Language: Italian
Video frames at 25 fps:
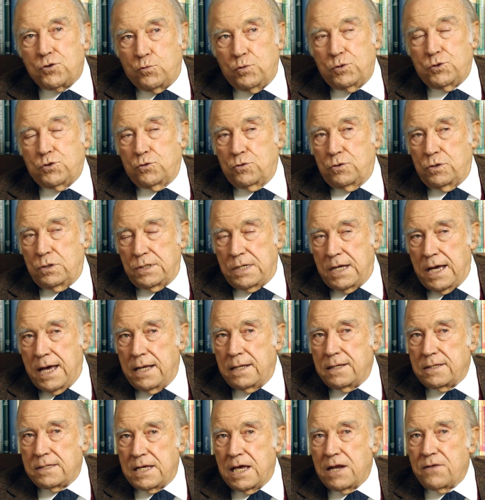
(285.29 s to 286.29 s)
questo
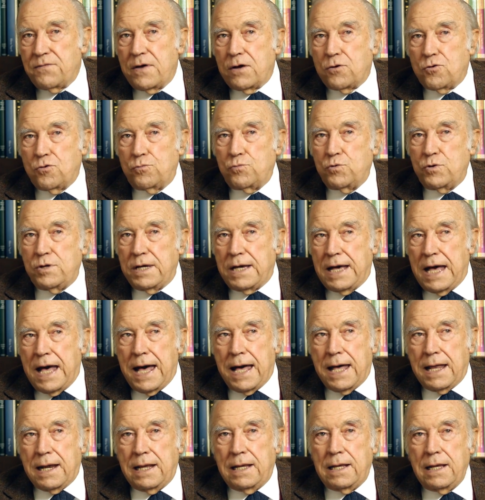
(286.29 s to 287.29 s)
design serve a
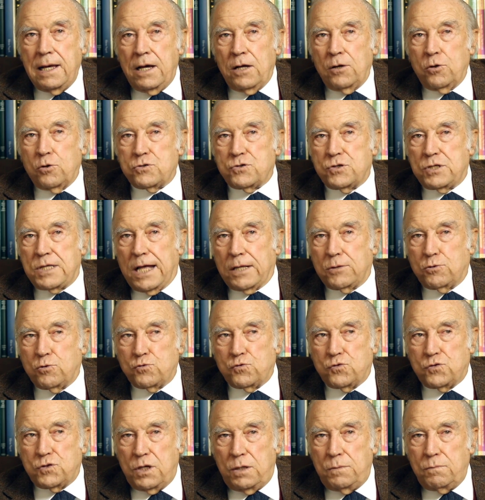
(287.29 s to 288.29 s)
comunicare lo status
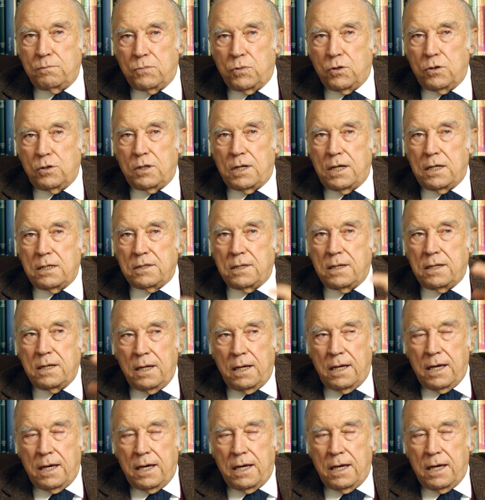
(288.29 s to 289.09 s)
symbol e, eh,